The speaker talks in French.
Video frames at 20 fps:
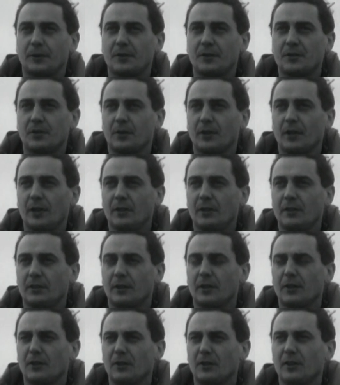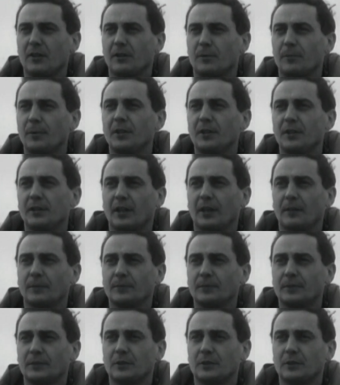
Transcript: des oreilles et un nez en bon état,